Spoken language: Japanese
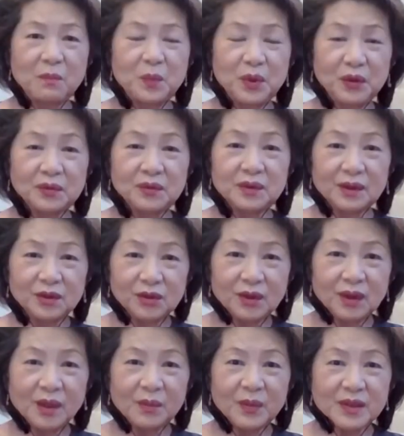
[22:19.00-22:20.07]
ンピオンっていうの
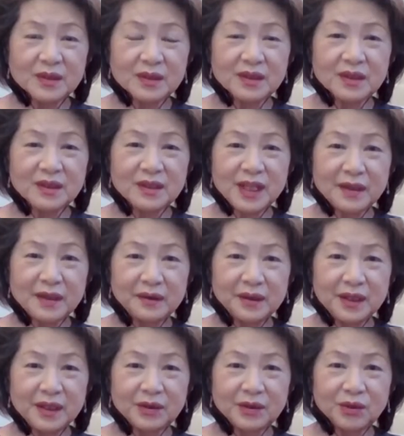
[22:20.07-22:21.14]
は別に年
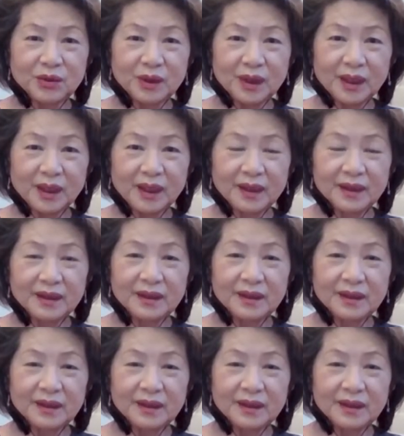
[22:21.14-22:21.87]
齢とか、